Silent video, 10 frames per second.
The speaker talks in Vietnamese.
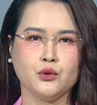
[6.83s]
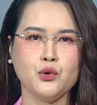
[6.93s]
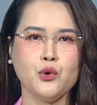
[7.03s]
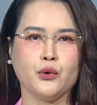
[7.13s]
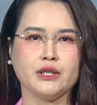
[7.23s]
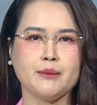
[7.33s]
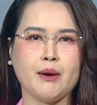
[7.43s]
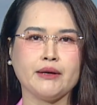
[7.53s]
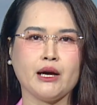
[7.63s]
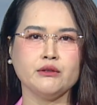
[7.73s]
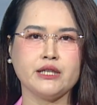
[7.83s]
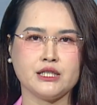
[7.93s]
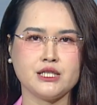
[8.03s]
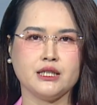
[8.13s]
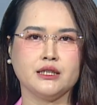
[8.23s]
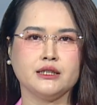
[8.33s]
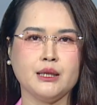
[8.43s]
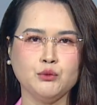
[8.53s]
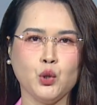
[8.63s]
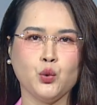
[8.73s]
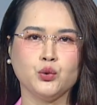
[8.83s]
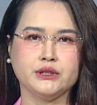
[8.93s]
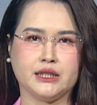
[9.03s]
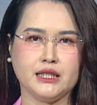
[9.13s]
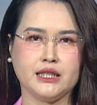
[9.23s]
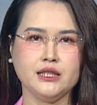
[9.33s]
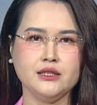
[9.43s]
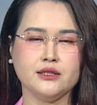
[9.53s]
Quốc hội nghe báo cáo giải trình tiếp thu chỉnh lý